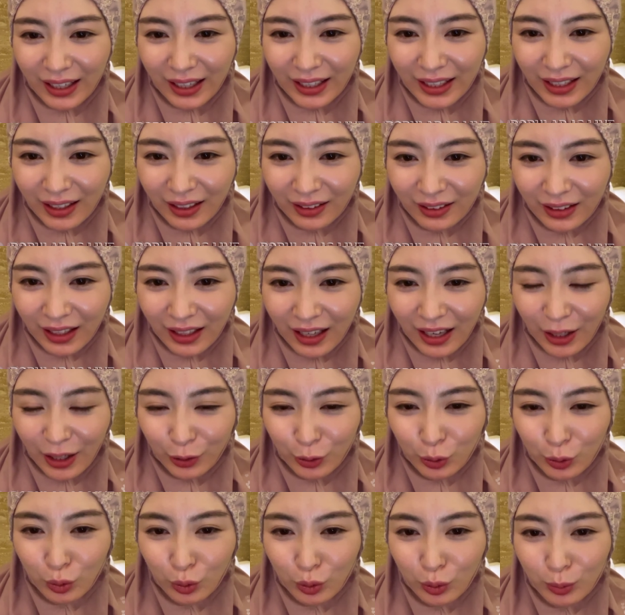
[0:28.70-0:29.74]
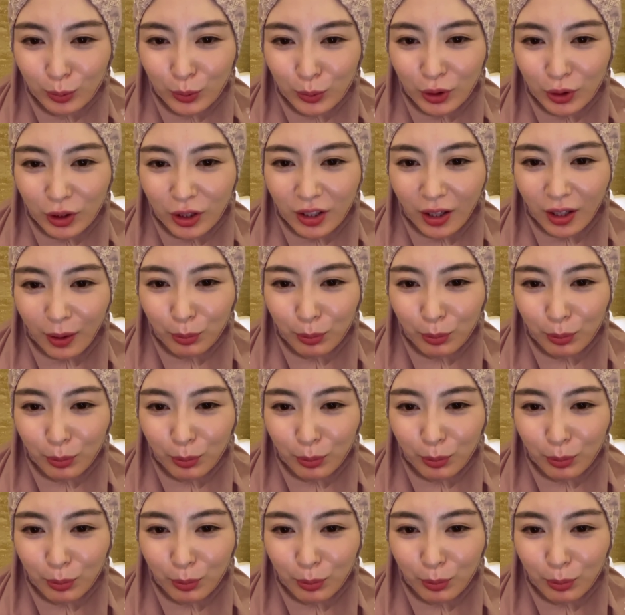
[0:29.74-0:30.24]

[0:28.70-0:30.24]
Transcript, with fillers: Kak Ayana, aku umur